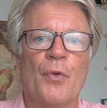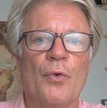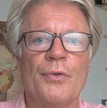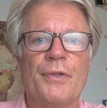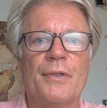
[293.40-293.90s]

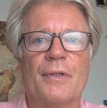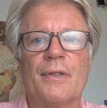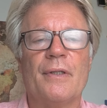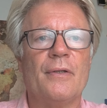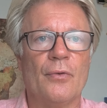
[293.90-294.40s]
Und
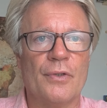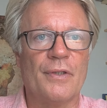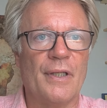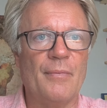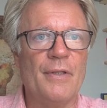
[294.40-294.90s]
die
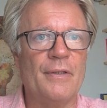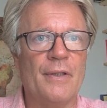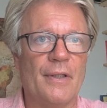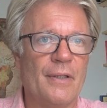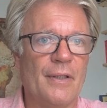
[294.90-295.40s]

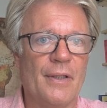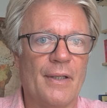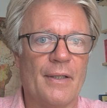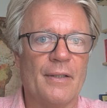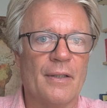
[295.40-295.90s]
Unternehmen in
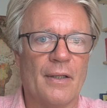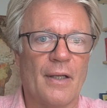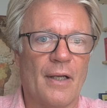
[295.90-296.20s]
der